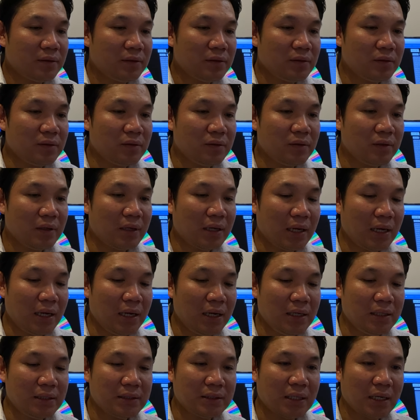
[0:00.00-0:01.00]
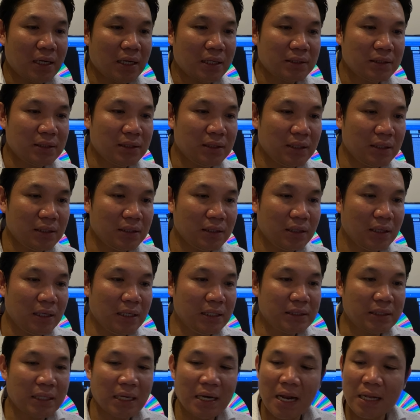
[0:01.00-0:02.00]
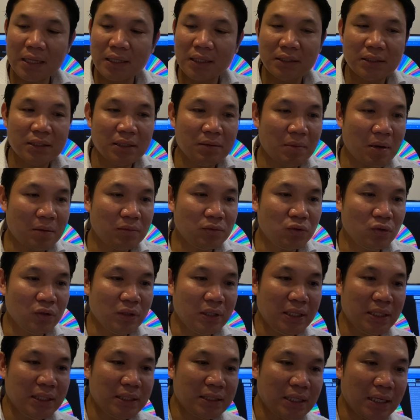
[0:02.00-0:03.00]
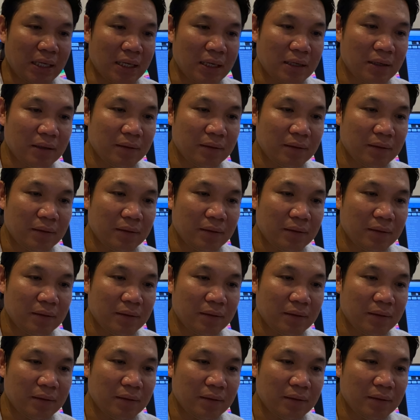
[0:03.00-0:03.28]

Okay, ilista natin, ilista natin si Ma'am Julisa.